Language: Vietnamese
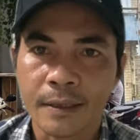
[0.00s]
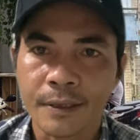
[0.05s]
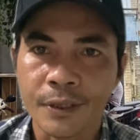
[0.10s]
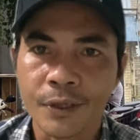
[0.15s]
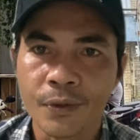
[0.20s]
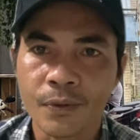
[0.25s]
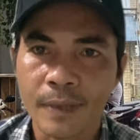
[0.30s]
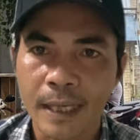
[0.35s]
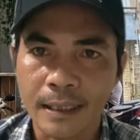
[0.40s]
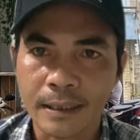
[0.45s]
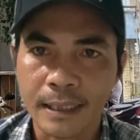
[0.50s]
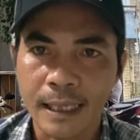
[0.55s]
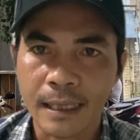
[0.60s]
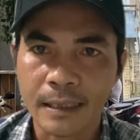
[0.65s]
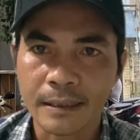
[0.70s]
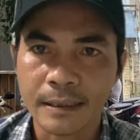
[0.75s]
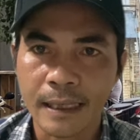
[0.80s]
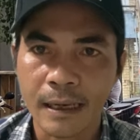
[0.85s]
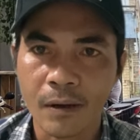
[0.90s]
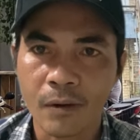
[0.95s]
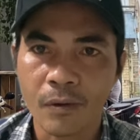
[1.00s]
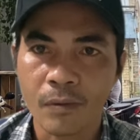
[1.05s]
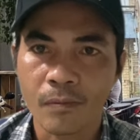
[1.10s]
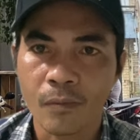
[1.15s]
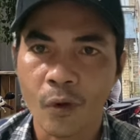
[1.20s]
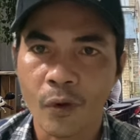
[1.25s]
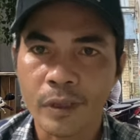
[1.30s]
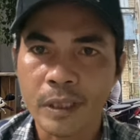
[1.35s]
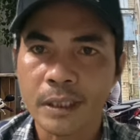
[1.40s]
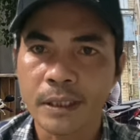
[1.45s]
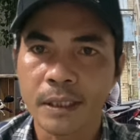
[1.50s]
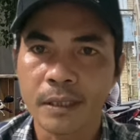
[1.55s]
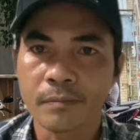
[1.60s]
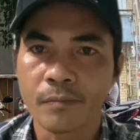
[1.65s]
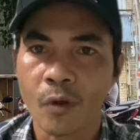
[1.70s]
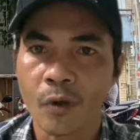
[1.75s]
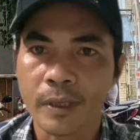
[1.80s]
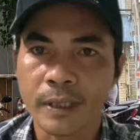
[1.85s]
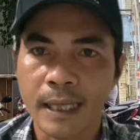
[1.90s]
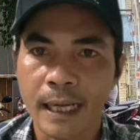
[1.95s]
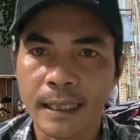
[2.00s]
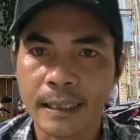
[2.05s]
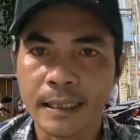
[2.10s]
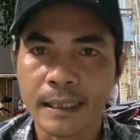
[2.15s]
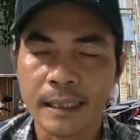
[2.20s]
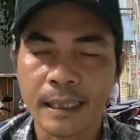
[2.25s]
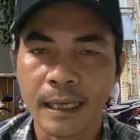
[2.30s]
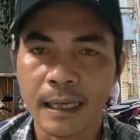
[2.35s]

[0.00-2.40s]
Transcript: kêu khách khác nhau mỗi người mỗi cái